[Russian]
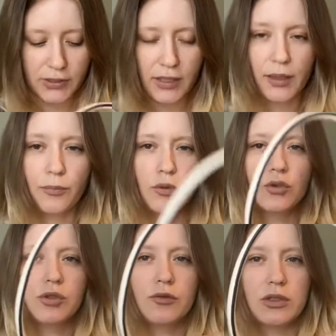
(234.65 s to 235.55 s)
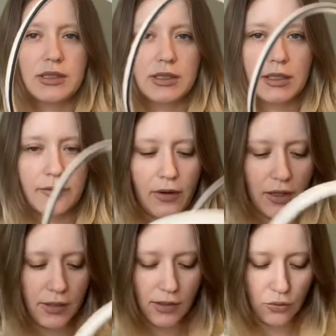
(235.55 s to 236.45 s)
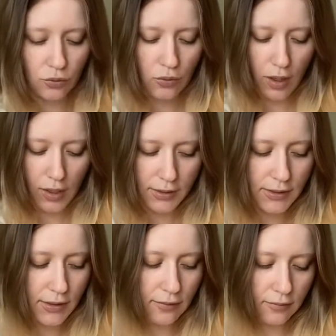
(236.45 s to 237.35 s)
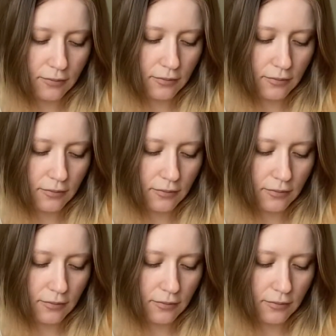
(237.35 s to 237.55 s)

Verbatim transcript: она полностью вот не закрывается, но один,